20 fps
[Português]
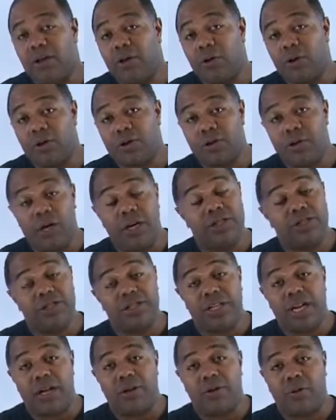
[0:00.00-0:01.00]
Noções de
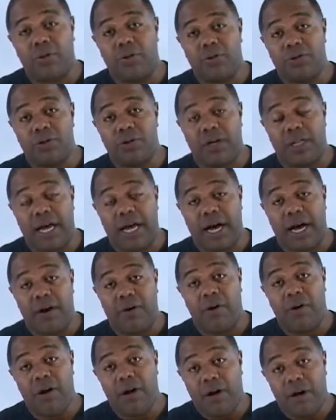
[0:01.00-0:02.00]
Direito
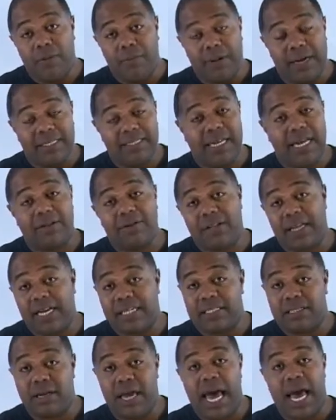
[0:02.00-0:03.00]
Constitucional, baseado na
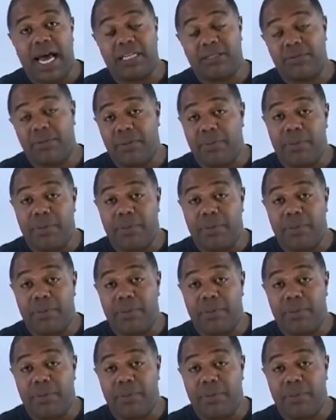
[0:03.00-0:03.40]
CESP,